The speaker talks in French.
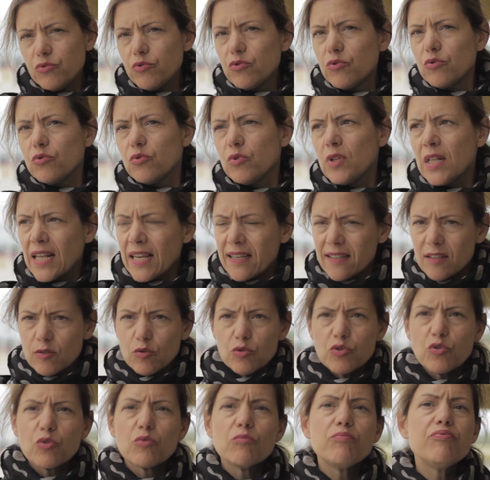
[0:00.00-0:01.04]
de
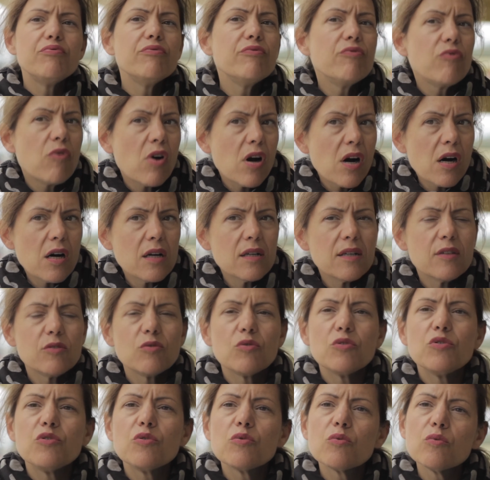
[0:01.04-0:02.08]
notion de pouvoir, la
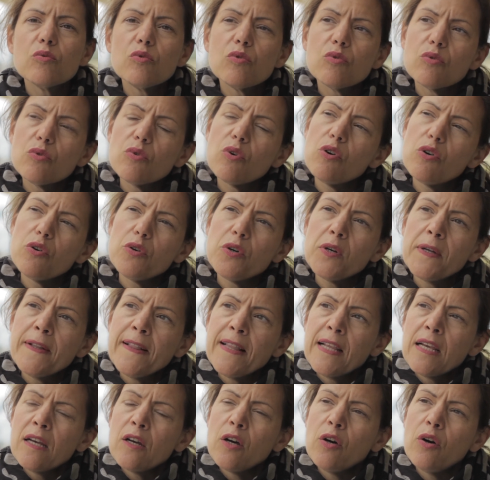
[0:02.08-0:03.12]
notion de, euh,
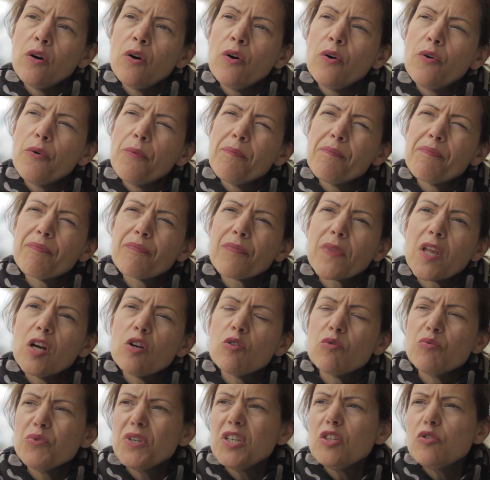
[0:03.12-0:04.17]

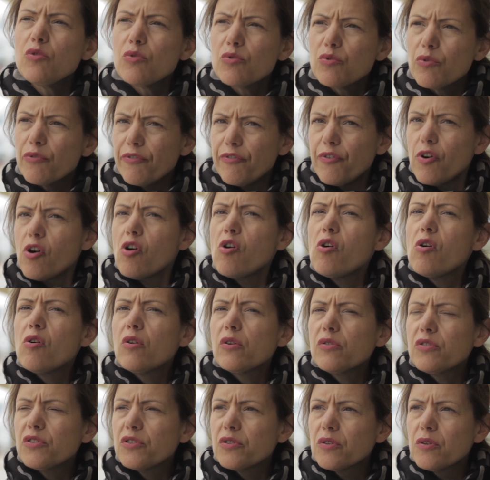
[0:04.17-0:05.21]
euh, oui, de, force,